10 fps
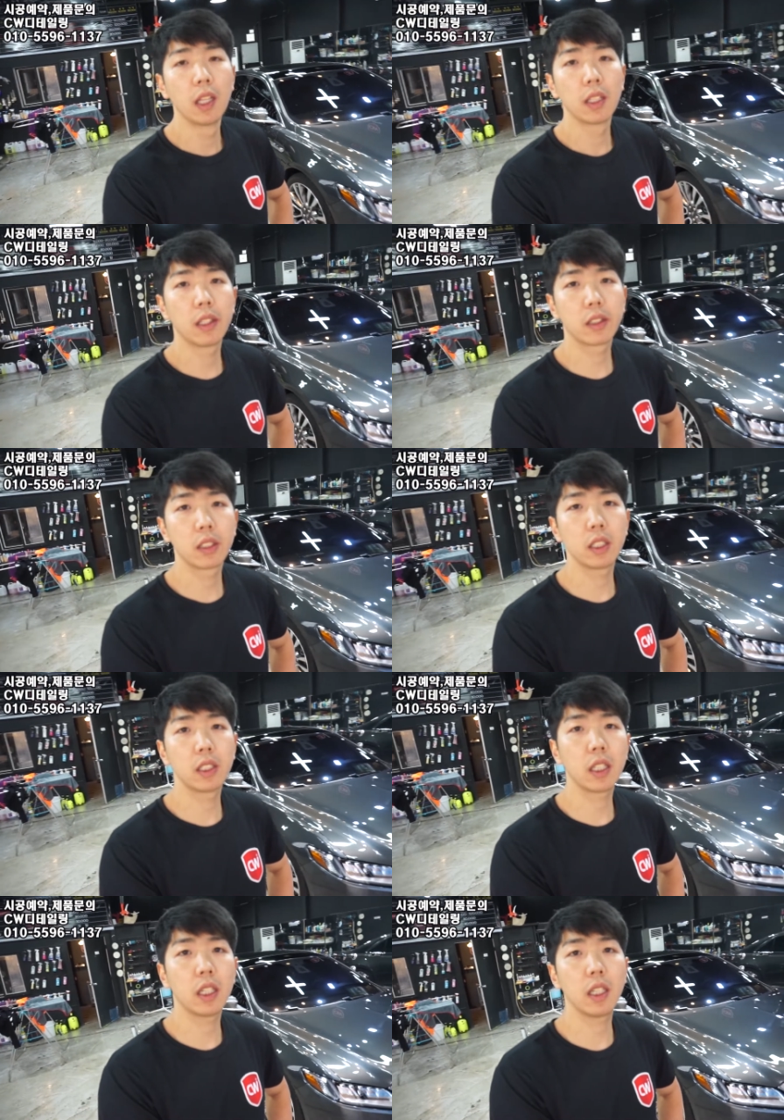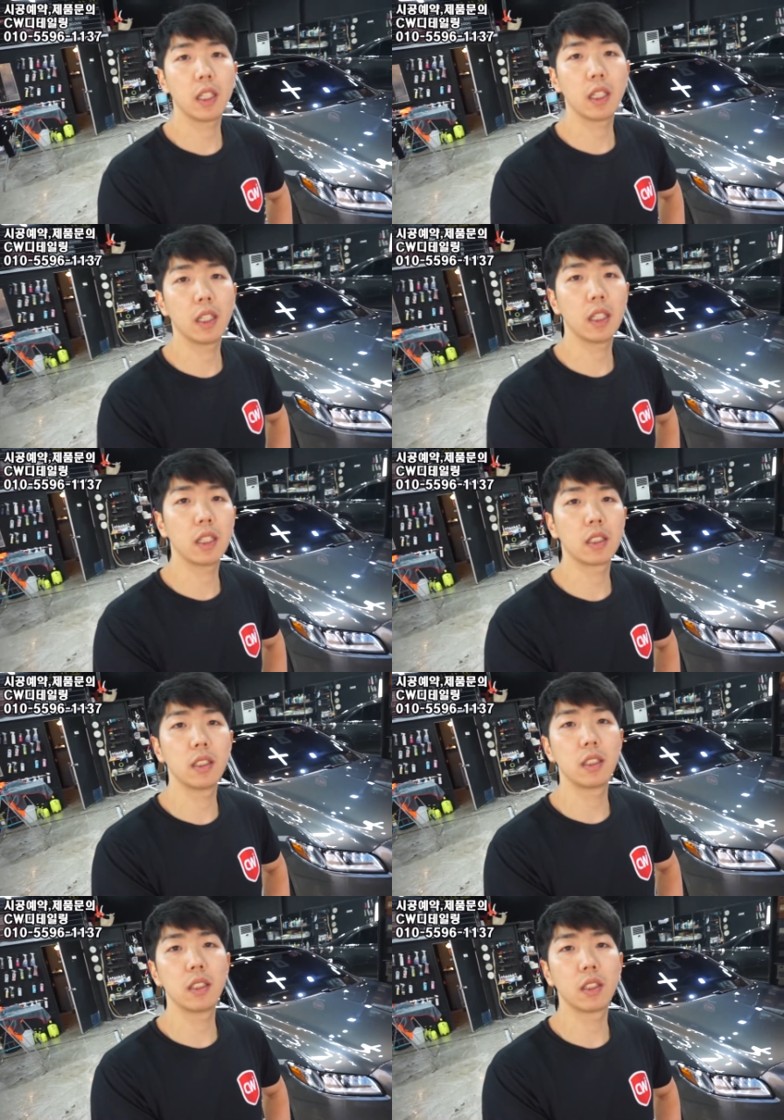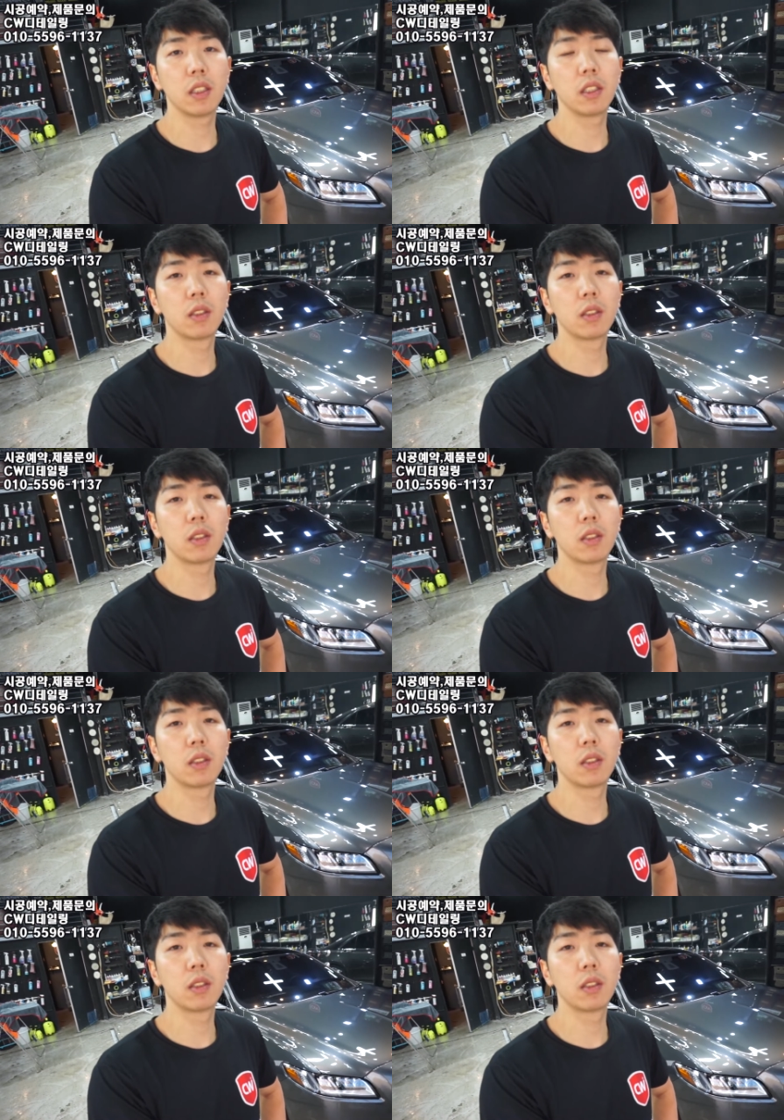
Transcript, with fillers: 그래서 신차를 저희는